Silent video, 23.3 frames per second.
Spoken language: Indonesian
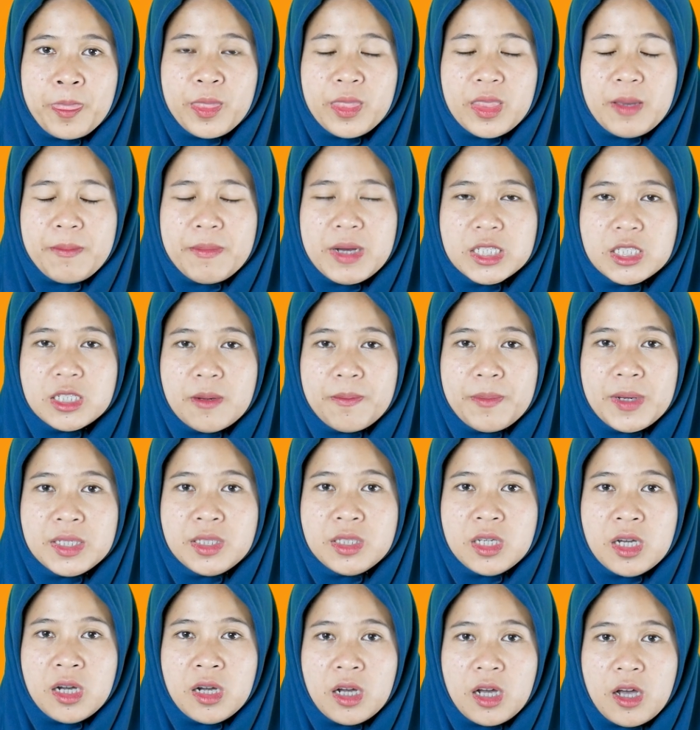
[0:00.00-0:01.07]
dibaca
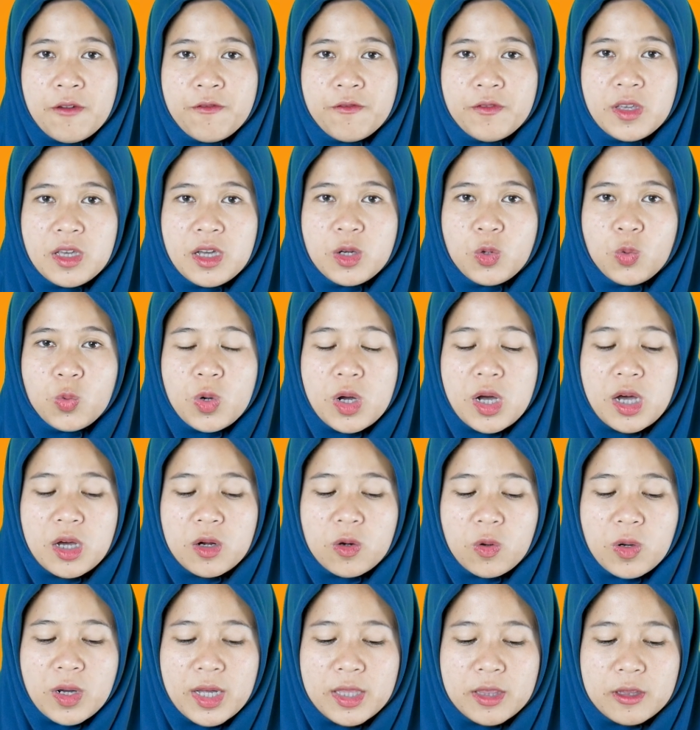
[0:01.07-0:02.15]
panjang kafnya dua
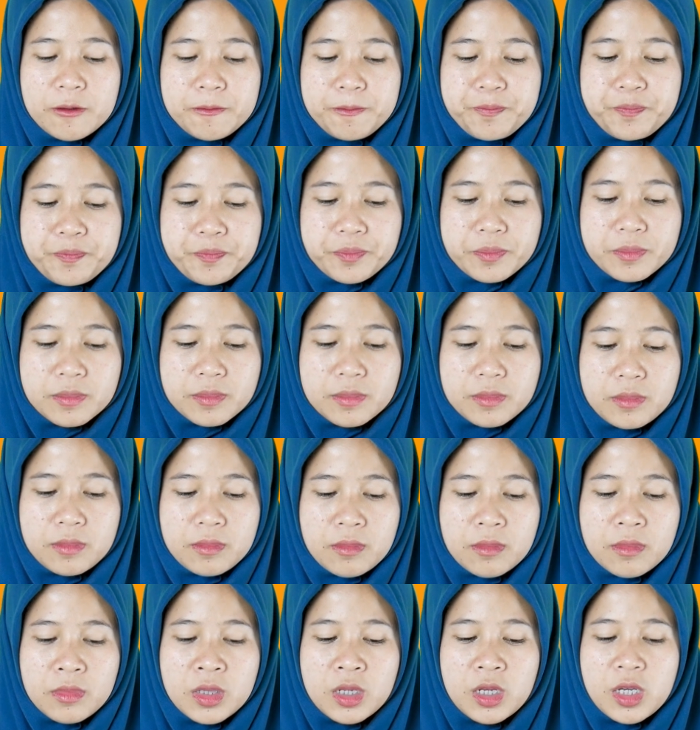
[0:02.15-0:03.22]
harokat
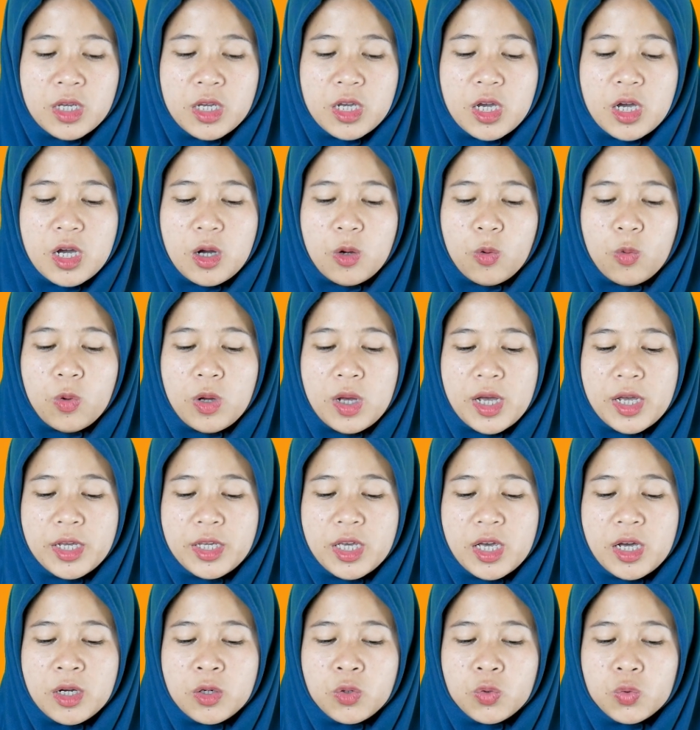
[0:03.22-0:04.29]
wa
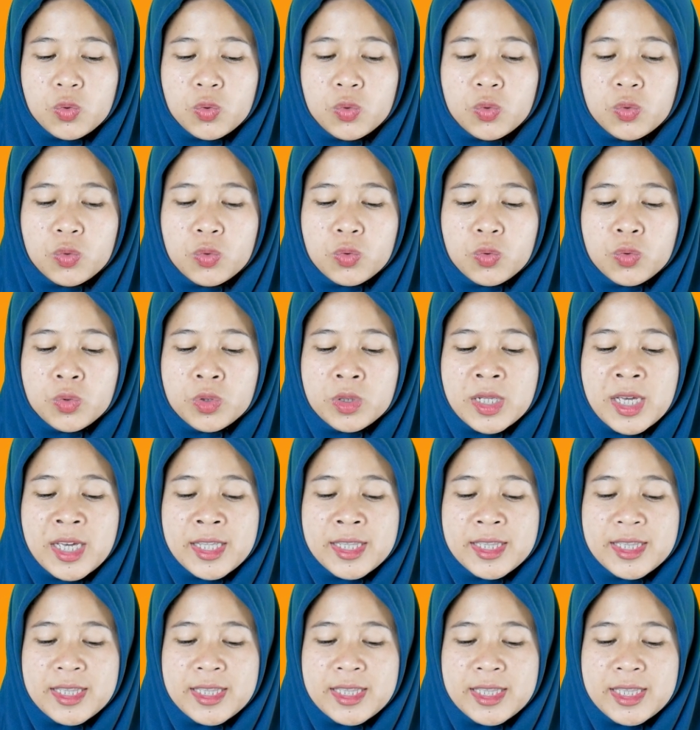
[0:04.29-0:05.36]

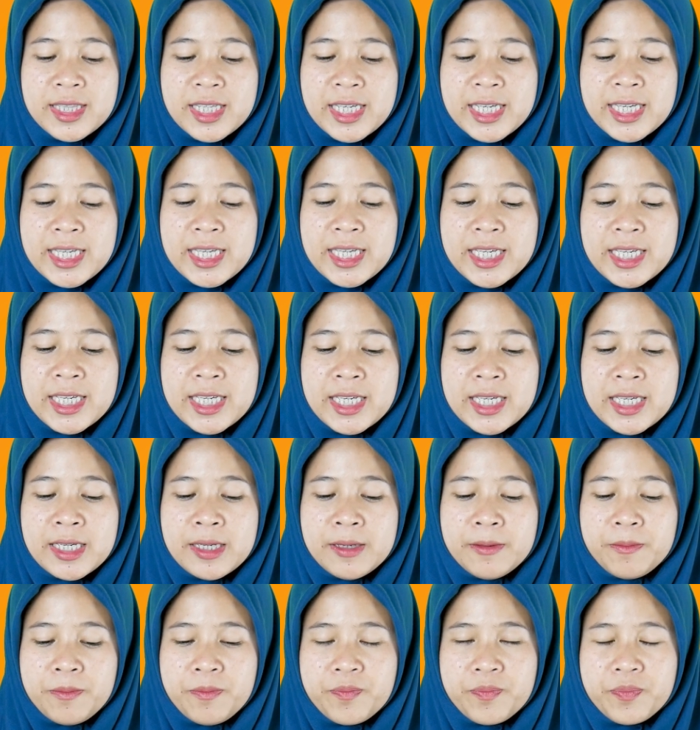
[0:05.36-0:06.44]

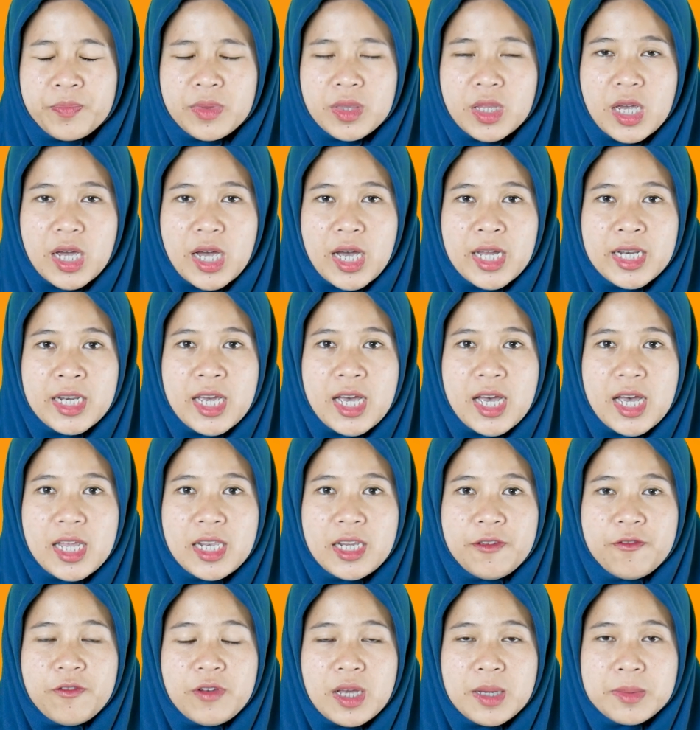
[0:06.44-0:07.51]
yakunaddi ada
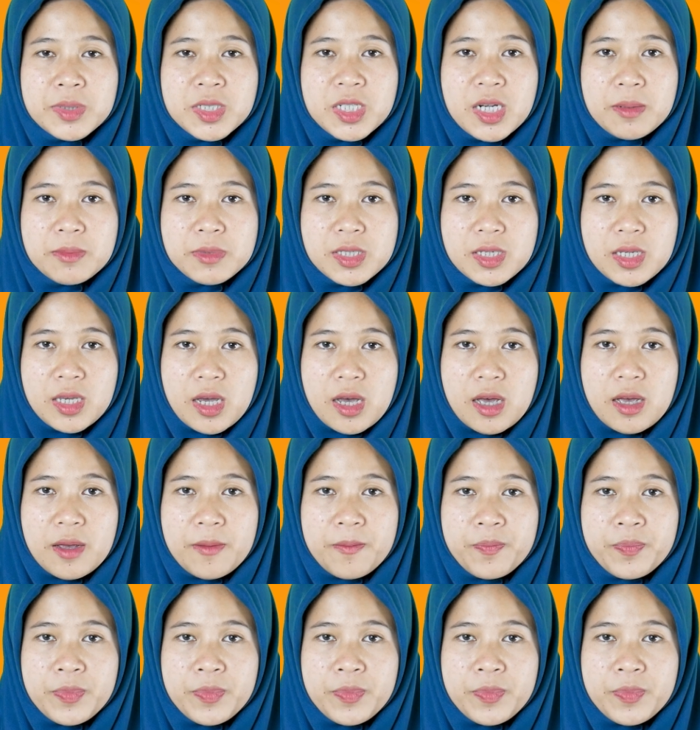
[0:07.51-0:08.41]
alif lam syamsiyah